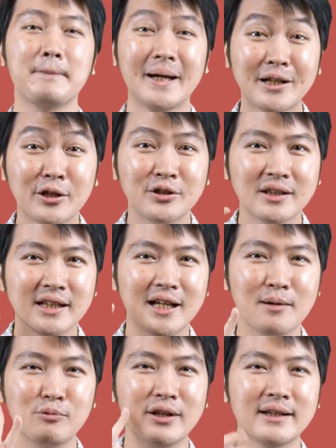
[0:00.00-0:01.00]
periode
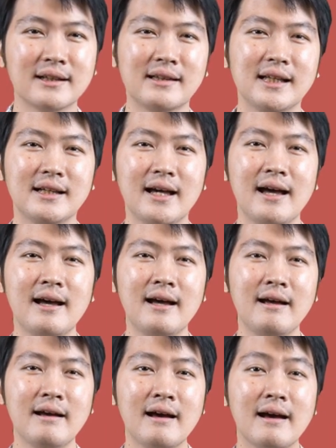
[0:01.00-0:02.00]
tiga bulan ketiga,
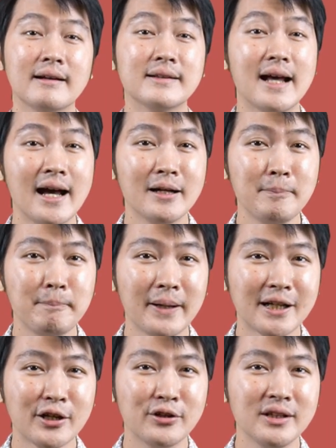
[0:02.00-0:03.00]
dan
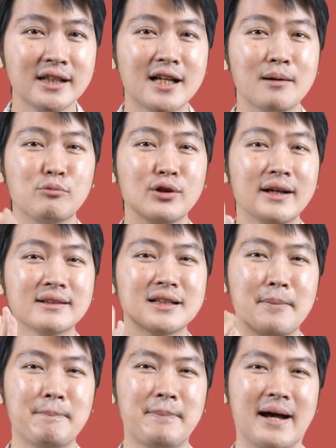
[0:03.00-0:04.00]
periode tiga bulan
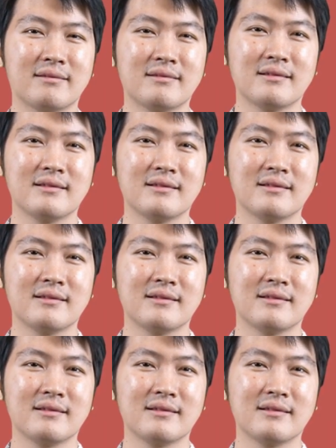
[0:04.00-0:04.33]
keempat.